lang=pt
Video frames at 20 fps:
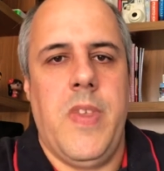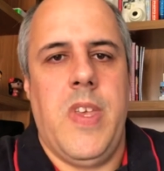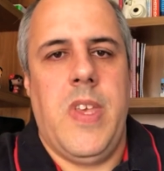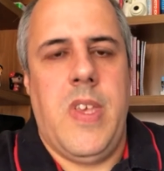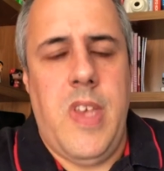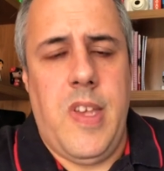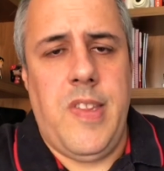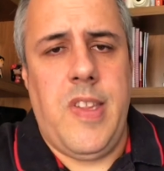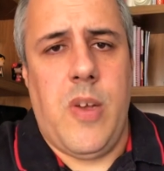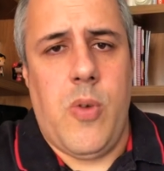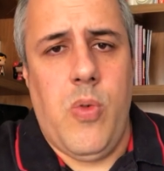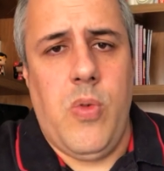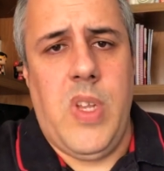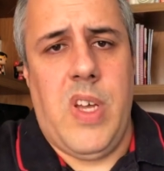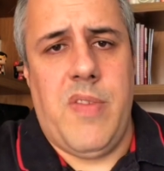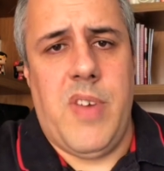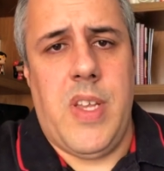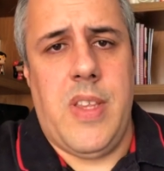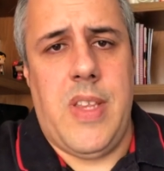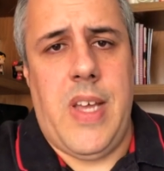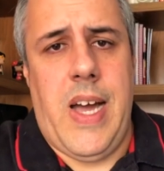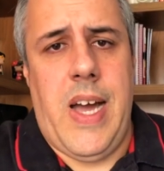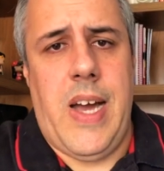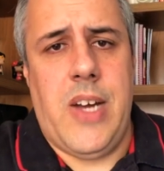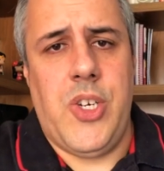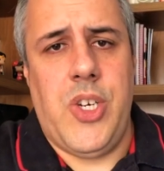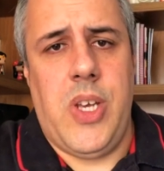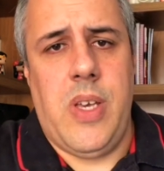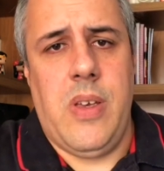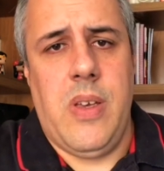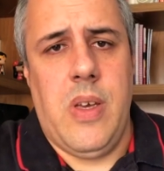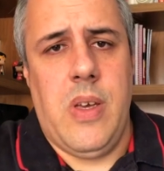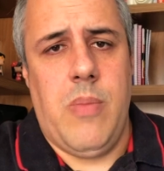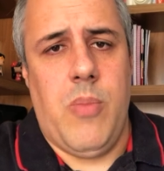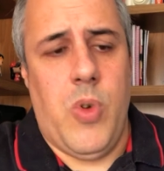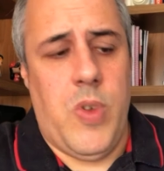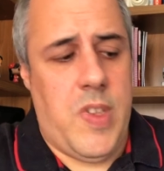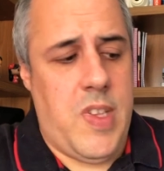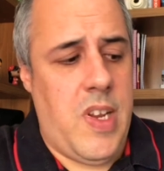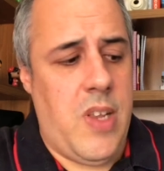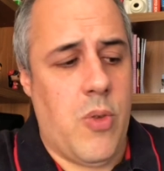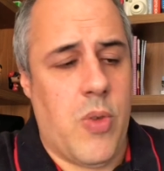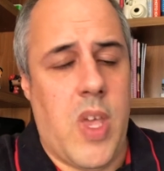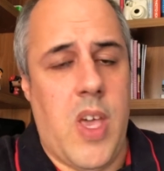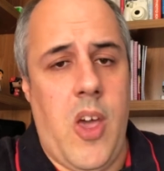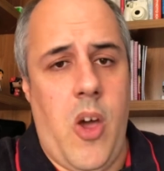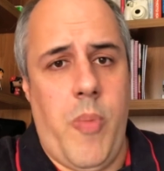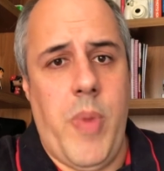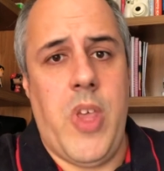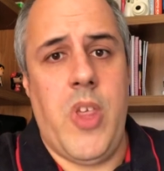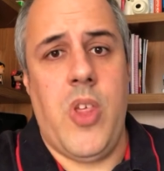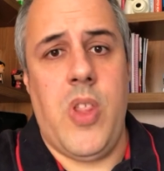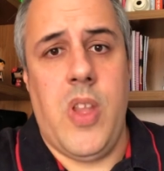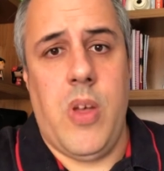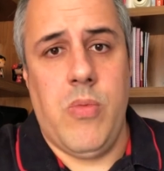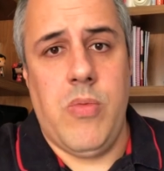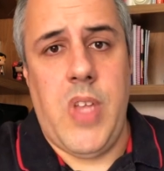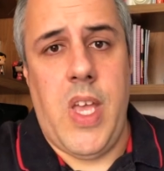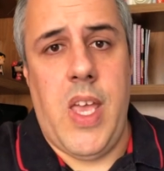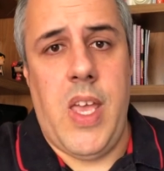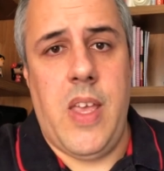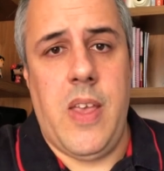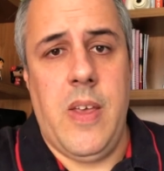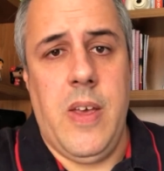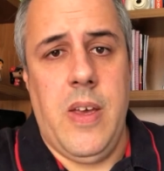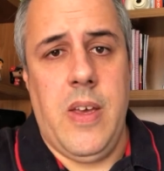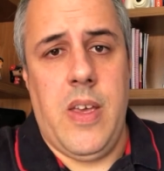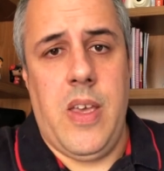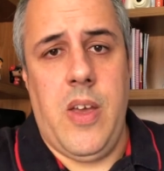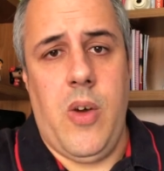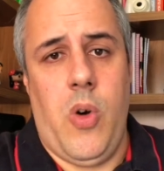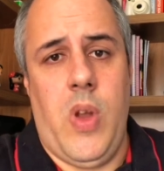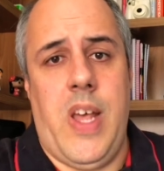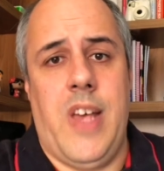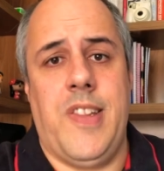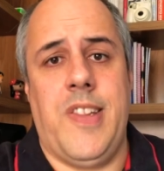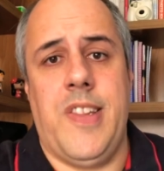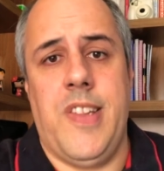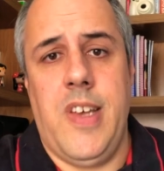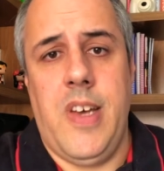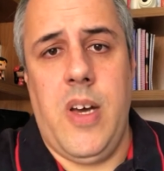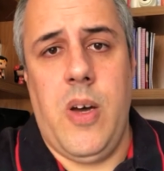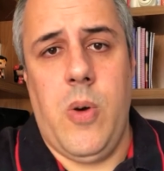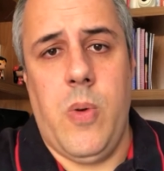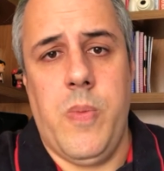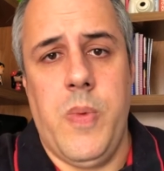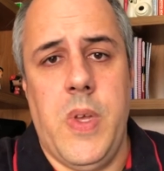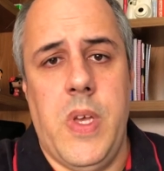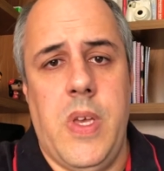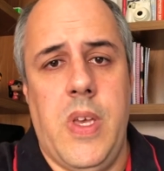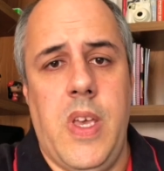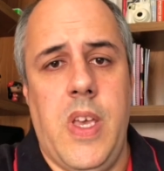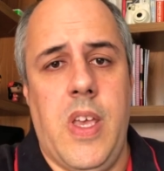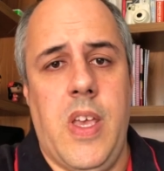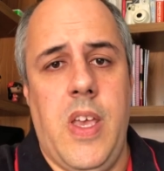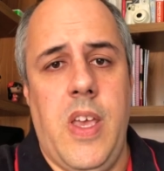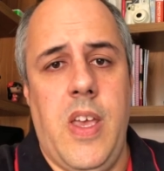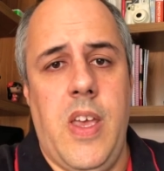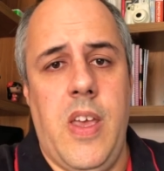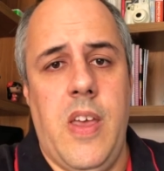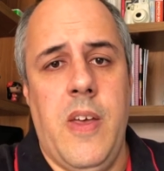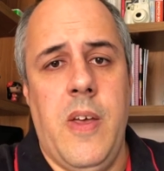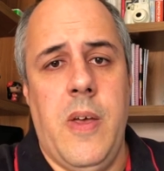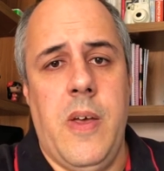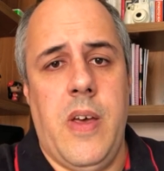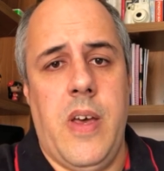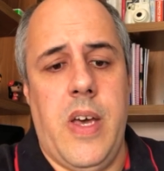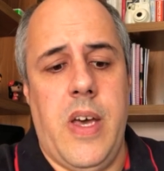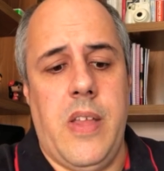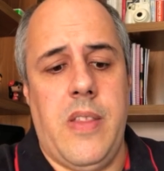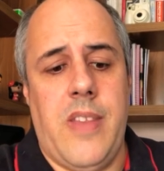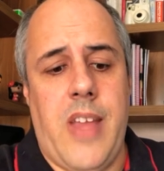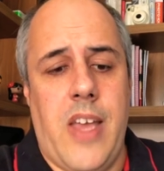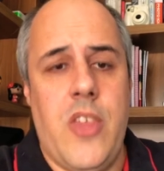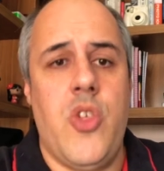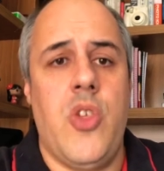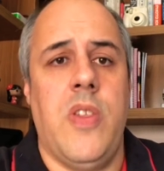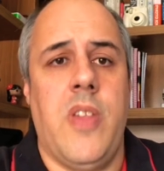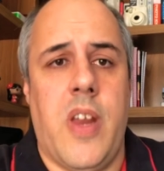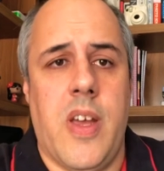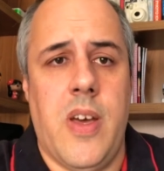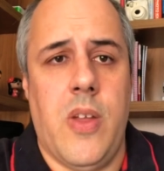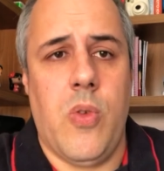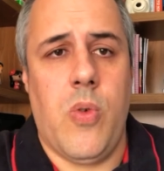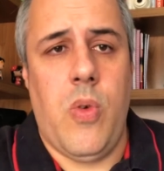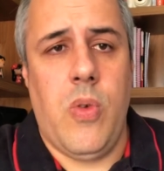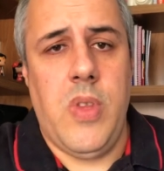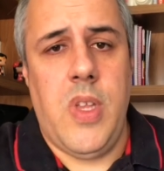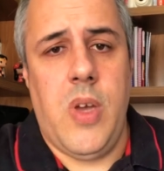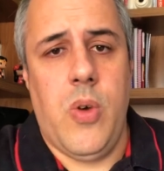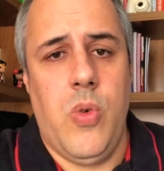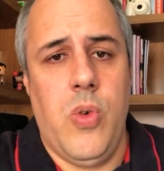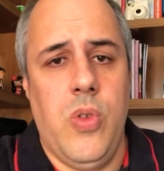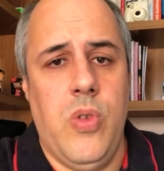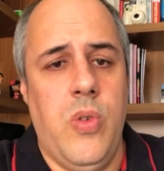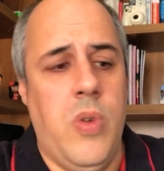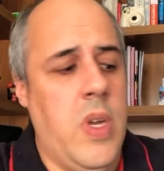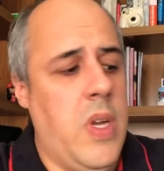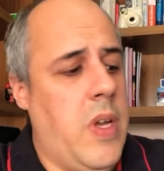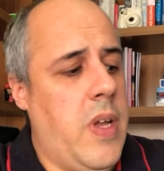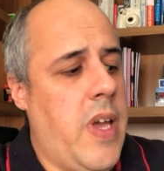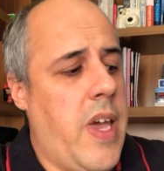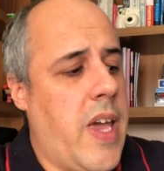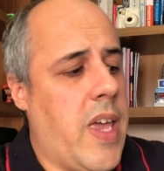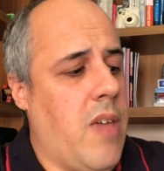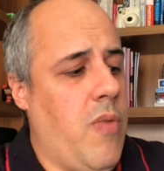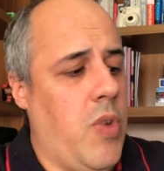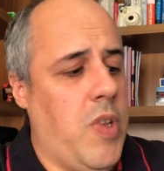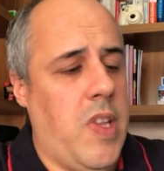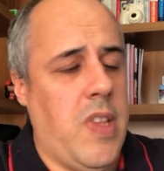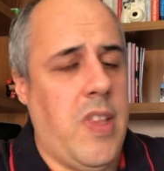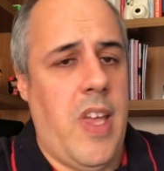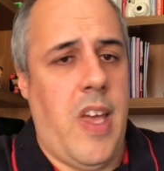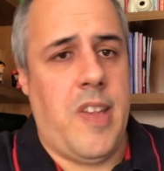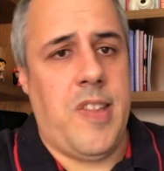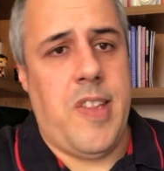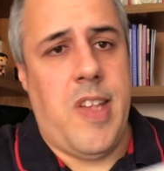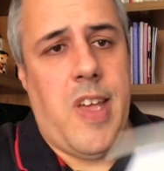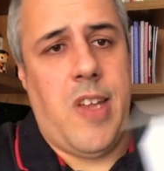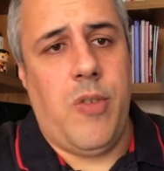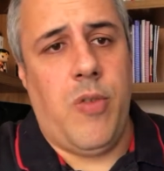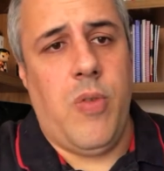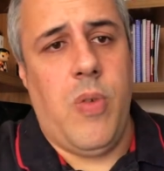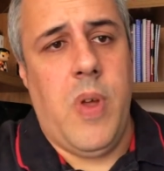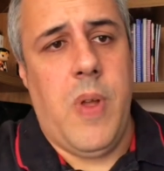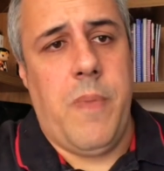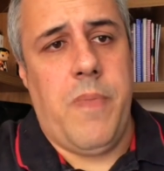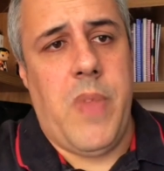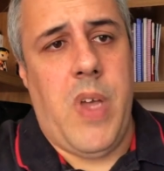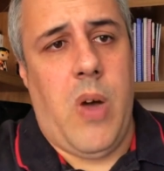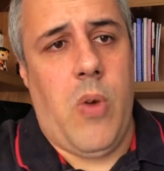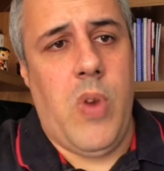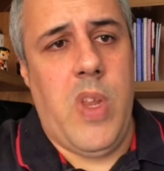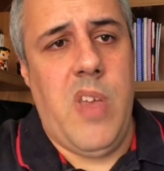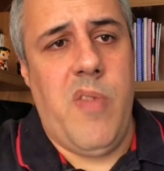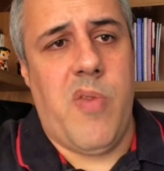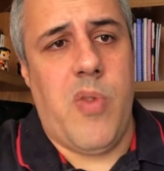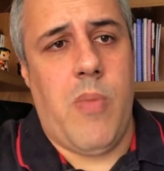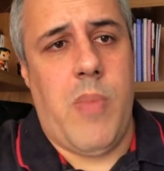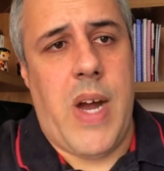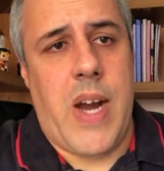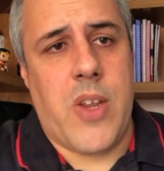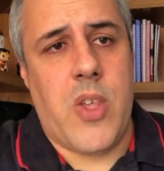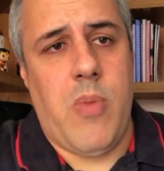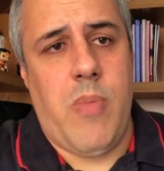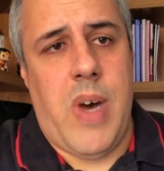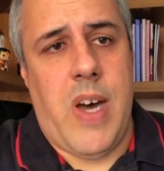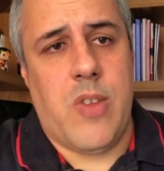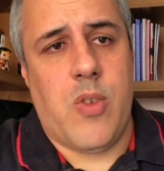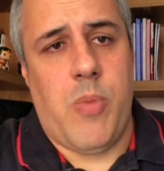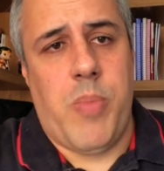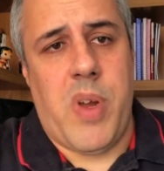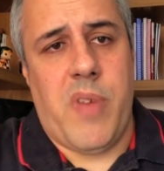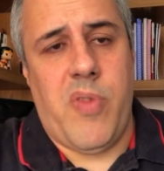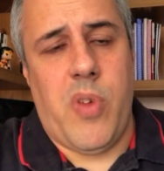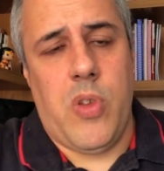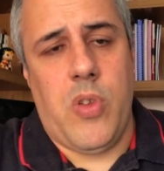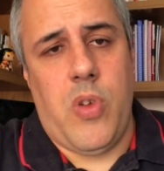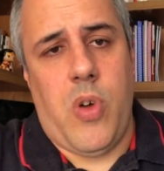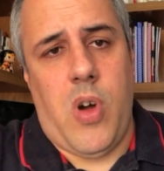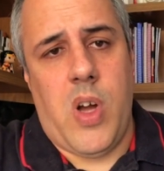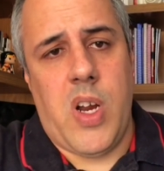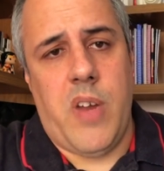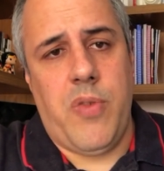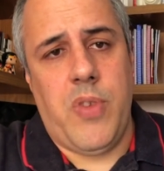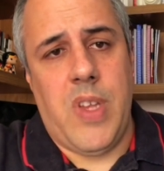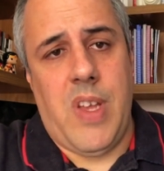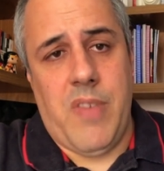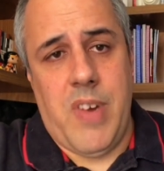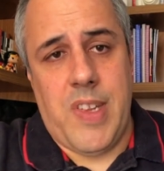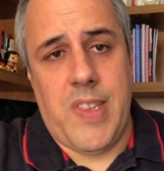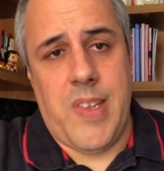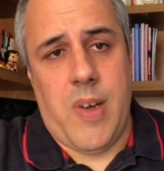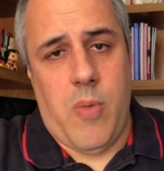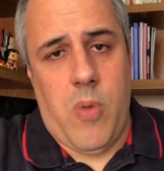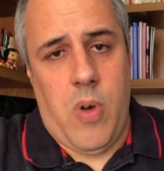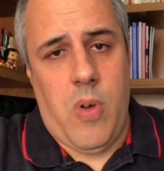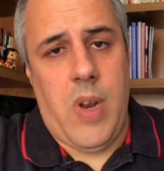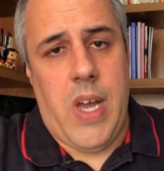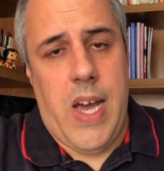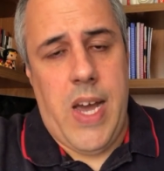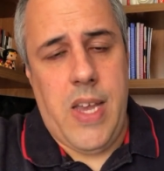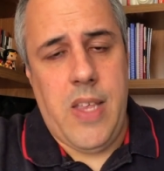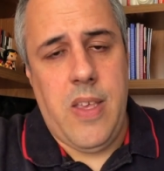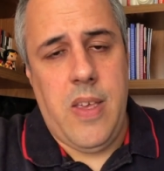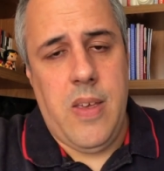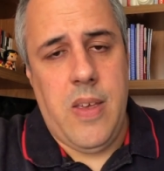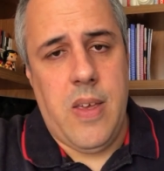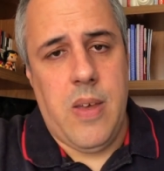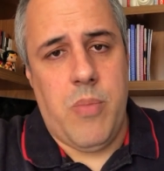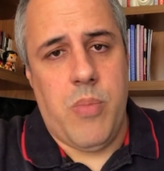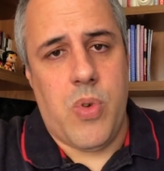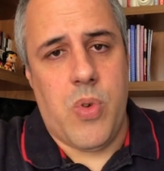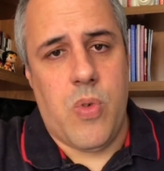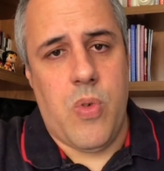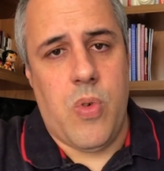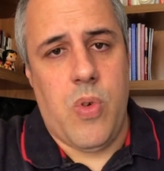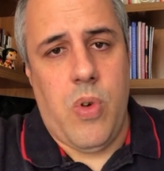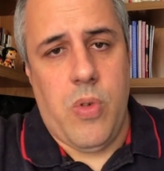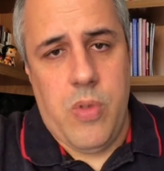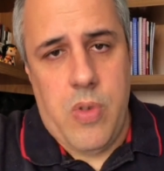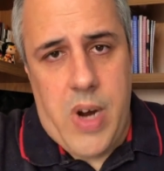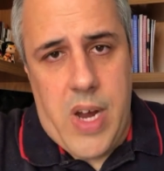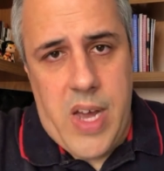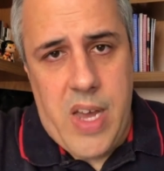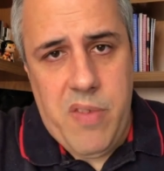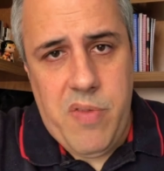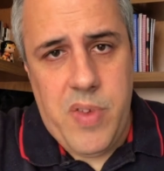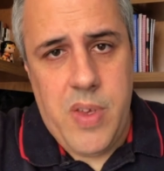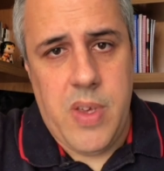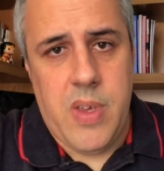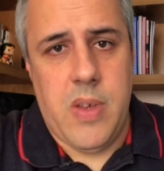E a segunda vantagem, mostrando que realmente não tem enrolação e que está é, tá te entregando conteúdo, é que você tem acesso ao livro Marte Básico para Fotógrafos na versão online para o Google Drive.